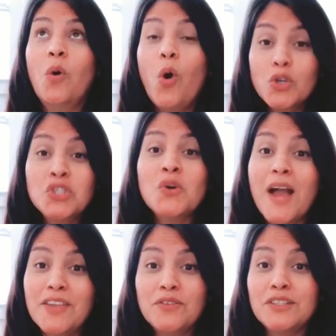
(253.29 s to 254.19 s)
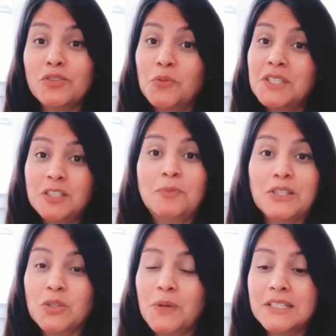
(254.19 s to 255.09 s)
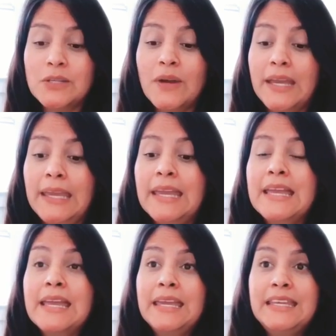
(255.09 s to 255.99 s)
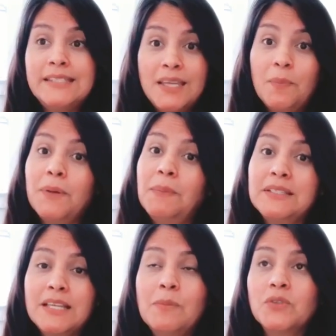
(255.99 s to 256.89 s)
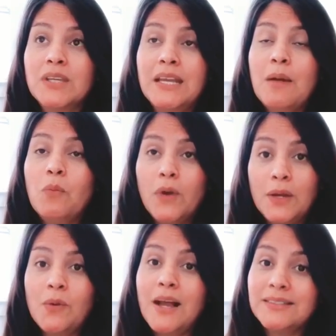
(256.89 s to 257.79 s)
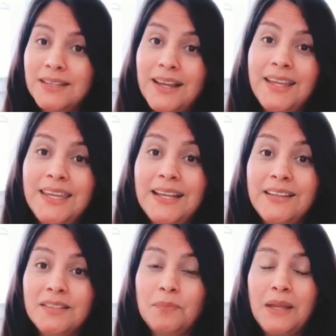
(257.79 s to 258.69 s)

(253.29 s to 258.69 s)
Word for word: 8 años, estuvo este espacio vacío ahí y siempre pensamos que era bueno hacer ahí el,